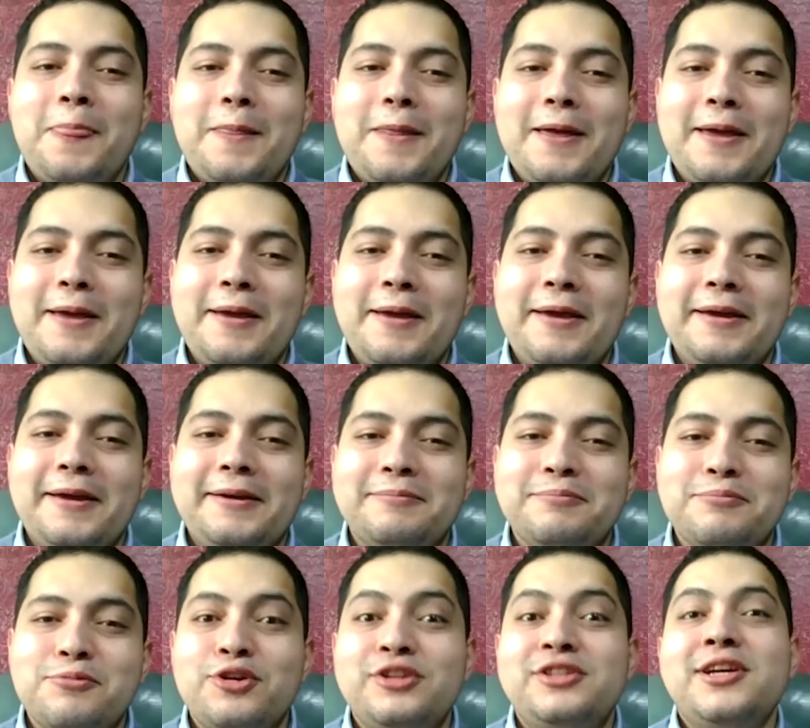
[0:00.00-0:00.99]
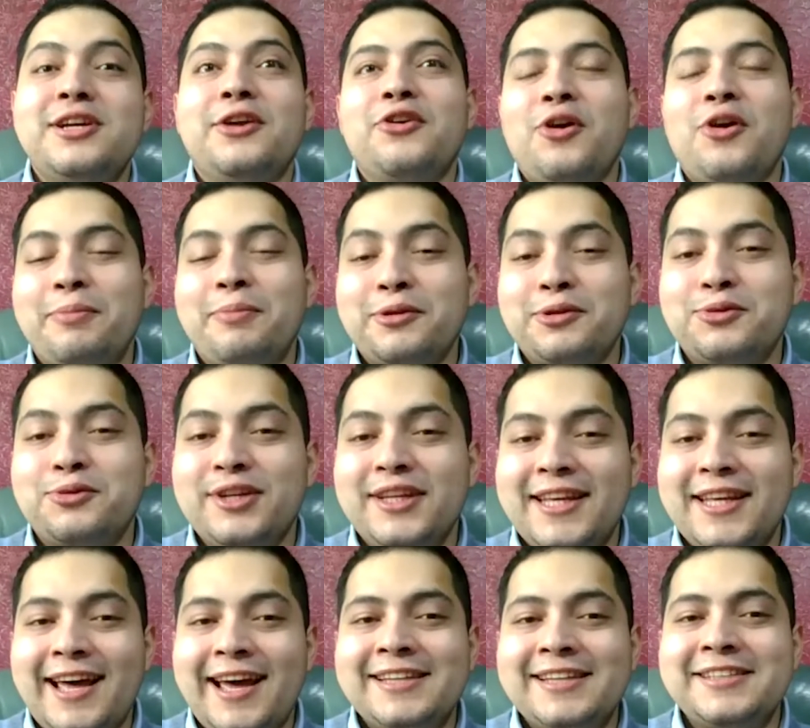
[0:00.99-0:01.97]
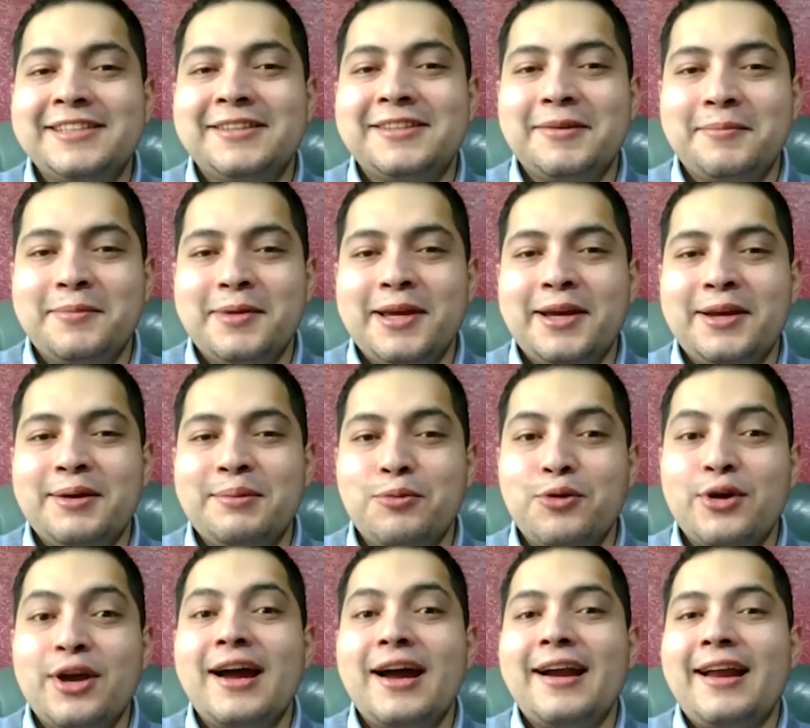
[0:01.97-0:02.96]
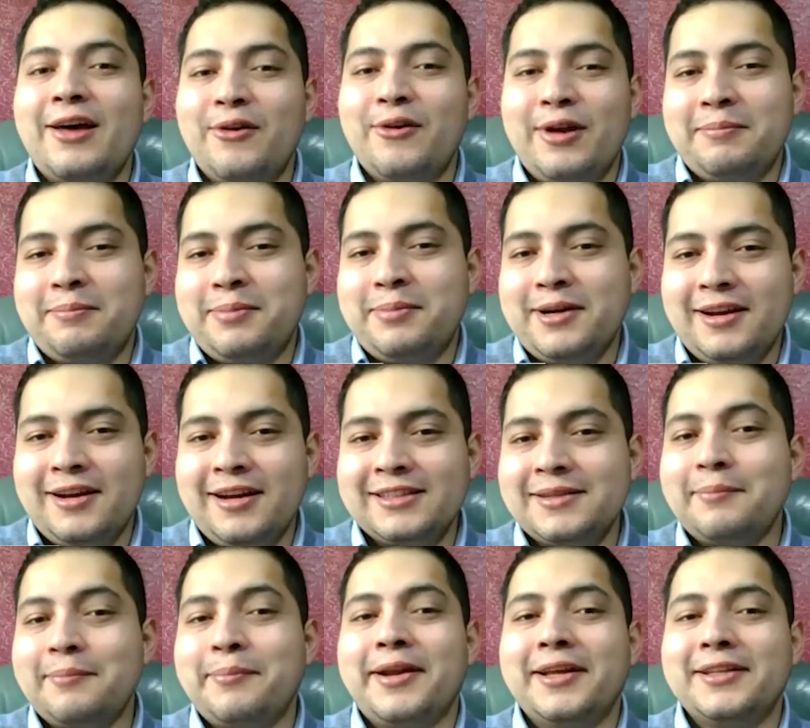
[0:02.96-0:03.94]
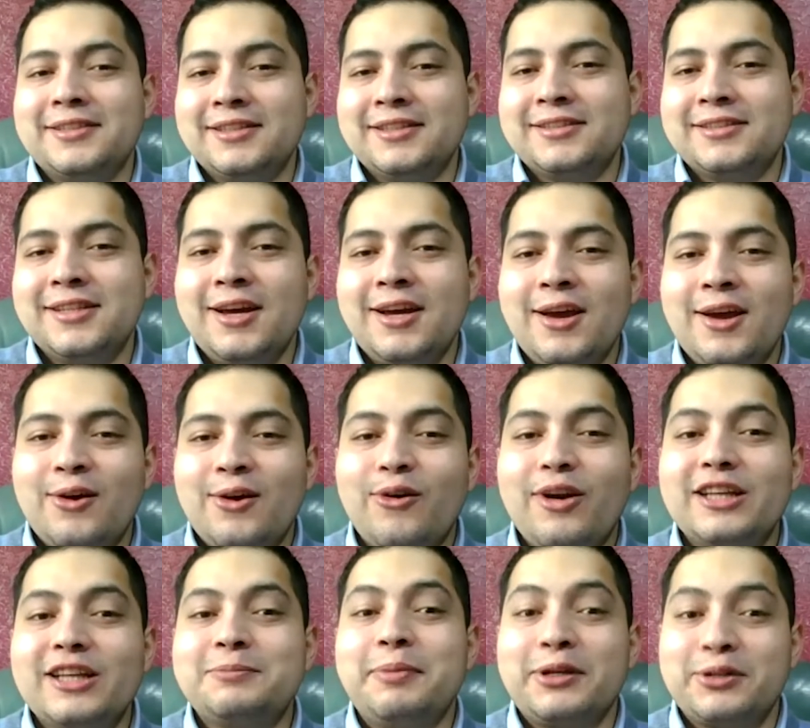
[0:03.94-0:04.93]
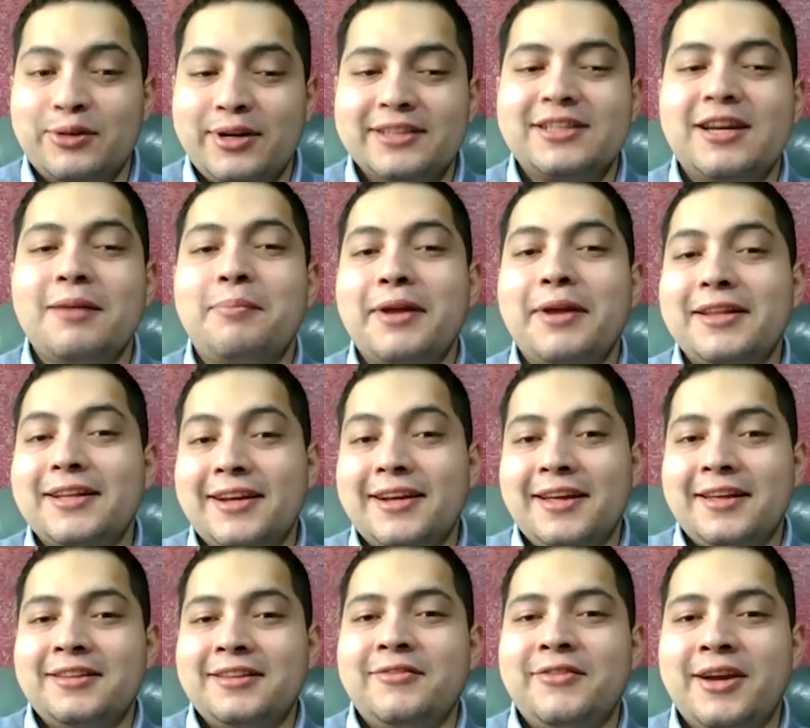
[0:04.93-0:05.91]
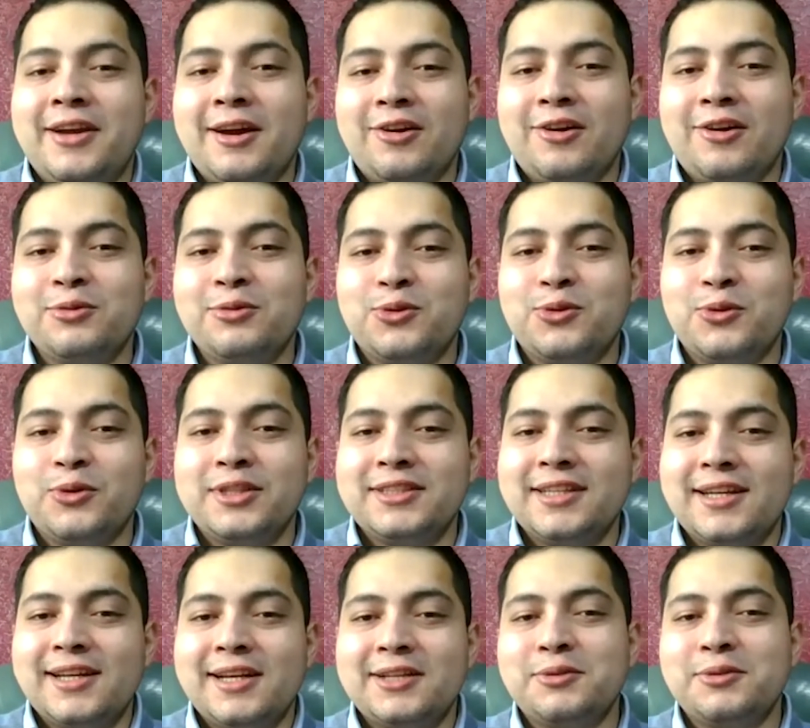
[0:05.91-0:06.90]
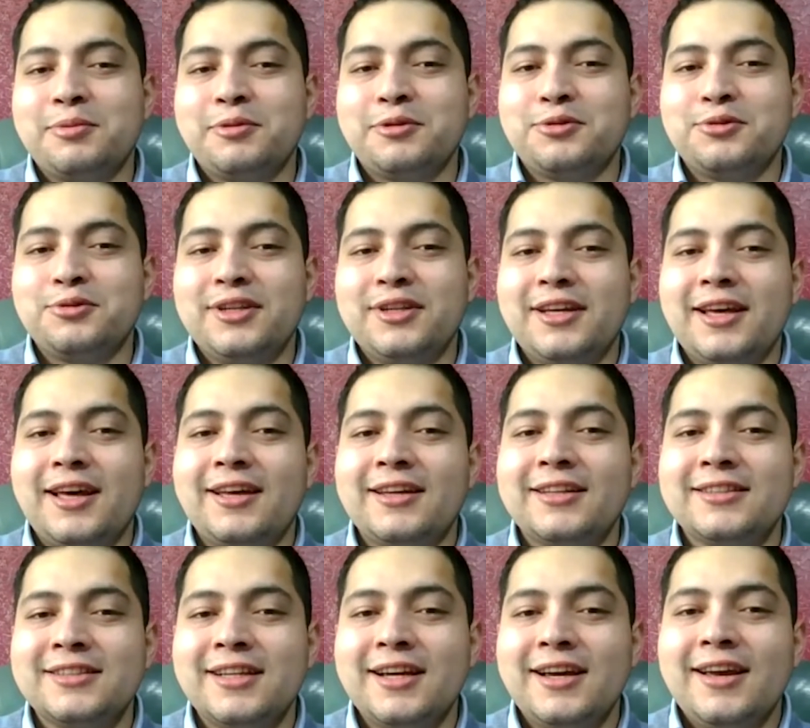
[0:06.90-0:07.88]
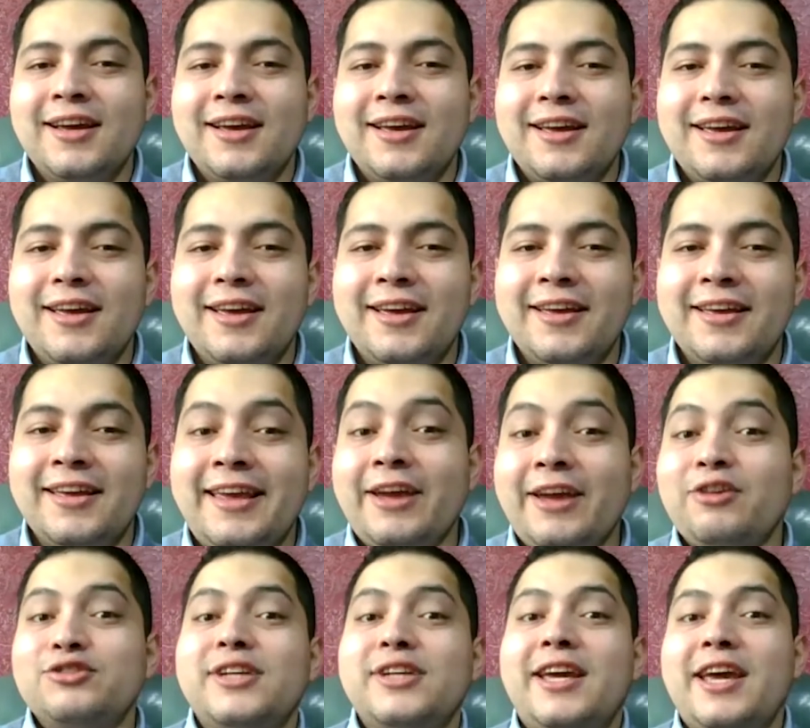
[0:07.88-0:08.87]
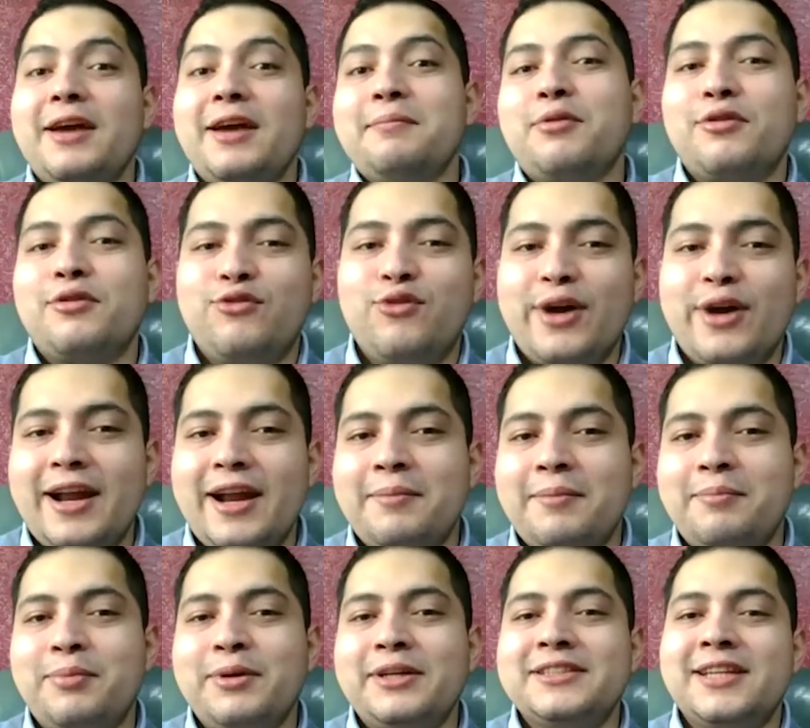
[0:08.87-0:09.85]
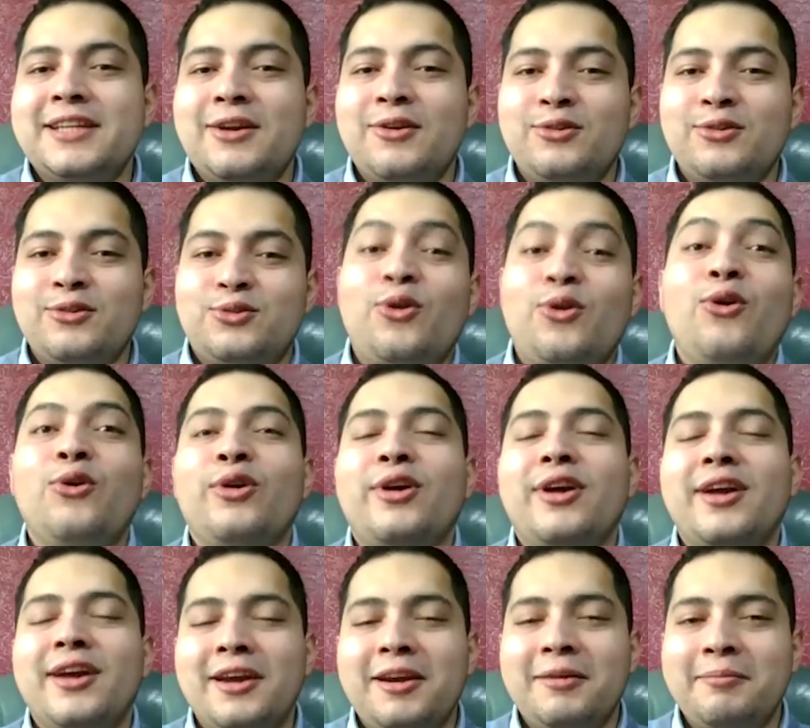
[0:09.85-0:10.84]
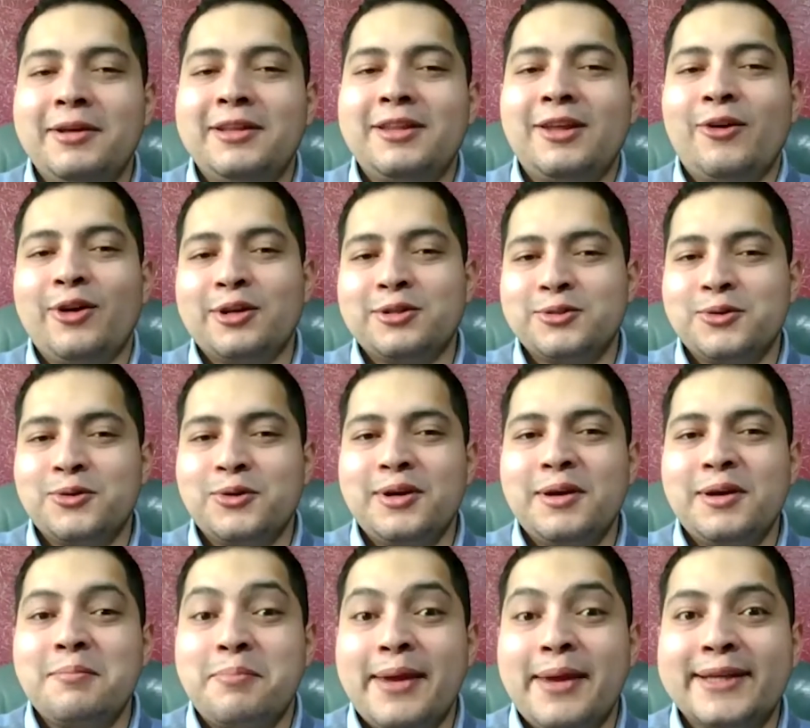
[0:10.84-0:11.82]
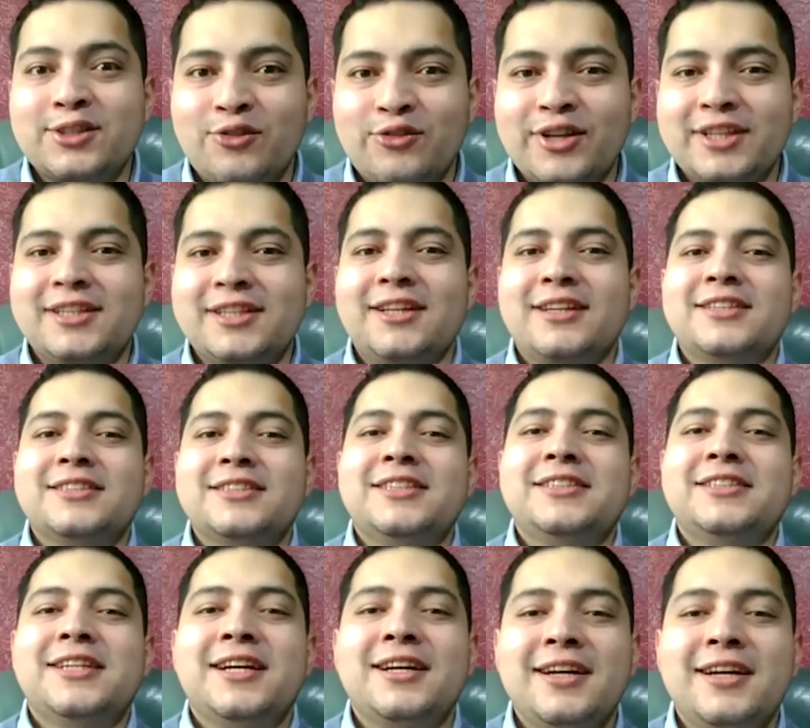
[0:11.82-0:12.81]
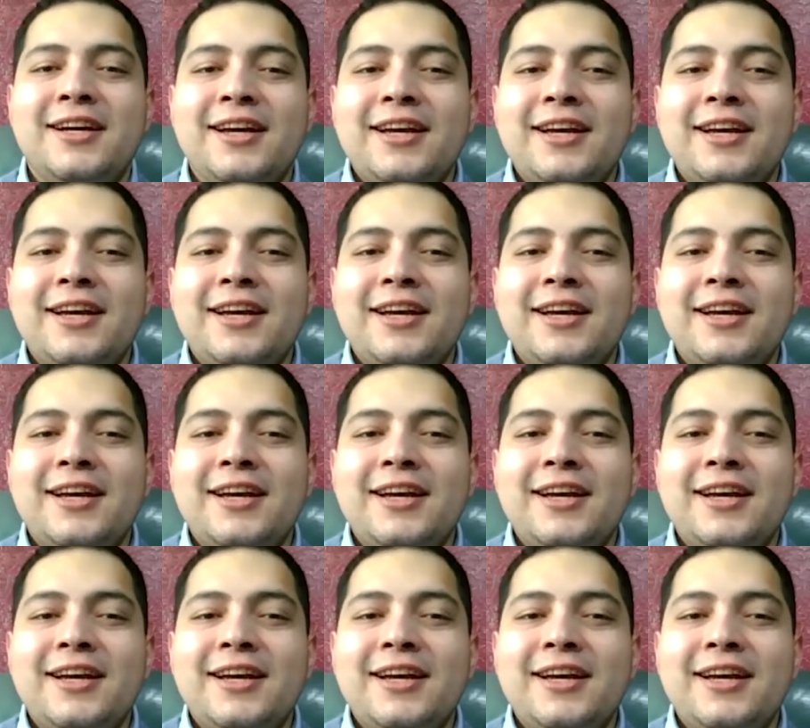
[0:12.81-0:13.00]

eh, muy lleno de oportunidades y también muy ganadora para las empresas o las personas que aprendan a identificar, como tú decías, las oportunidades eh, y que no se queden por fuera pues de todo lo que el metaverso empieza a ofrecer desde ya.